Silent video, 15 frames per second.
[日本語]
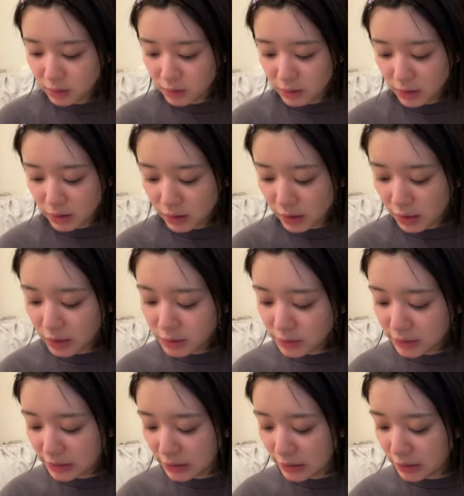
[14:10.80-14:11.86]
なんかある
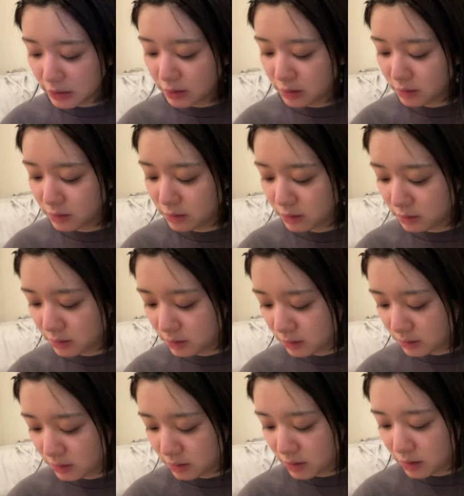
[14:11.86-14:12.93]
日
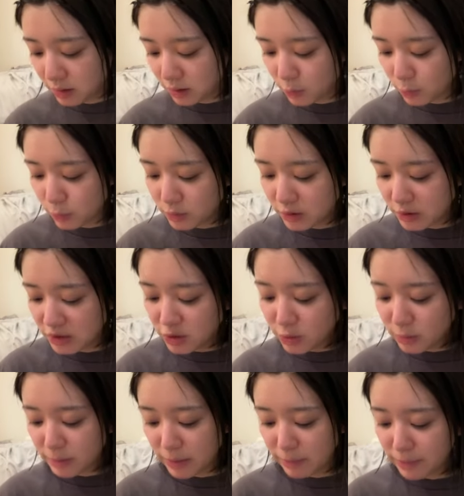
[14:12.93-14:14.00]
なんか大西
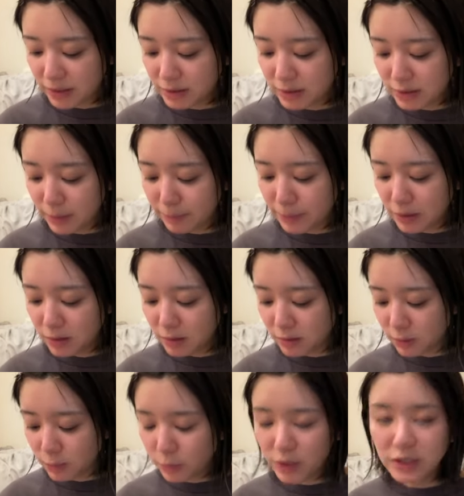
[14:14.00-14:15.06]
の目めっちゃピン
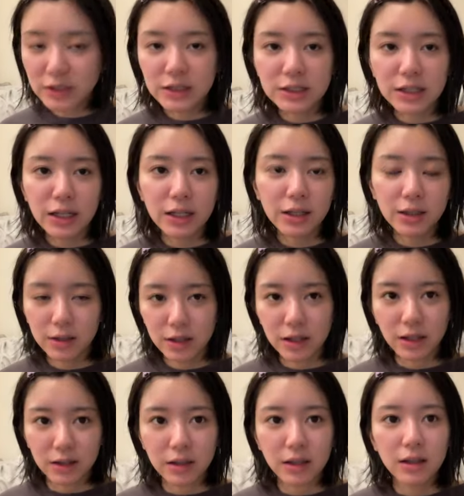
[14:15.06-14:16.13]
オレンジじゃねって
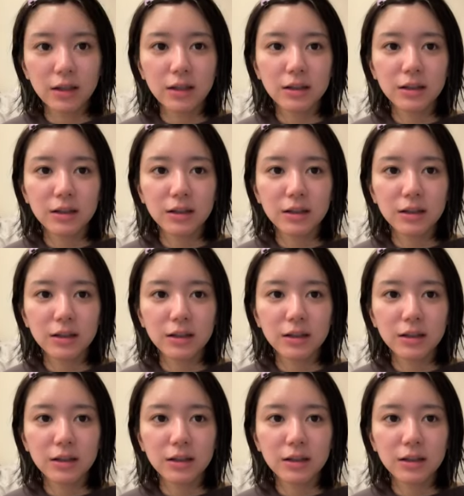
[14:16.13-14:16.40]
なって